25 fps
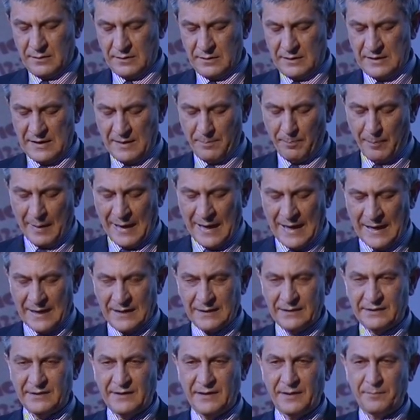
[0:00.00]
la
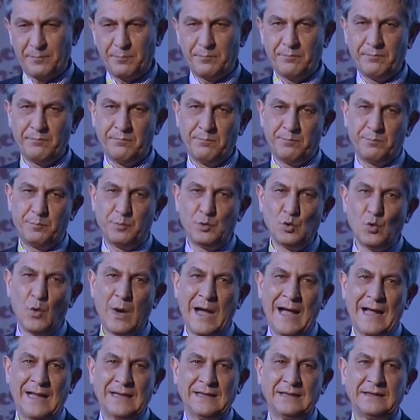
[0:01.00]
parte più
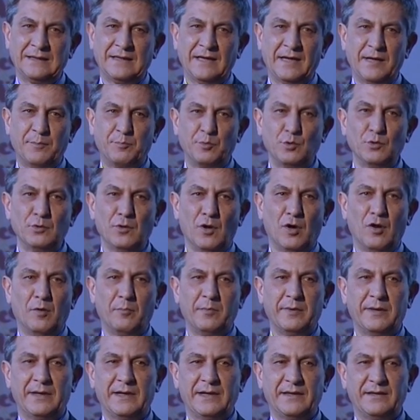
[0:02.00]
alta e più
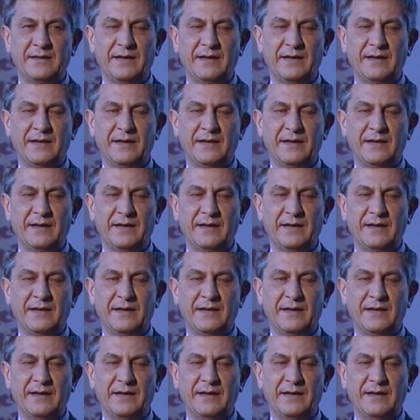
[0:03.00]
nobile,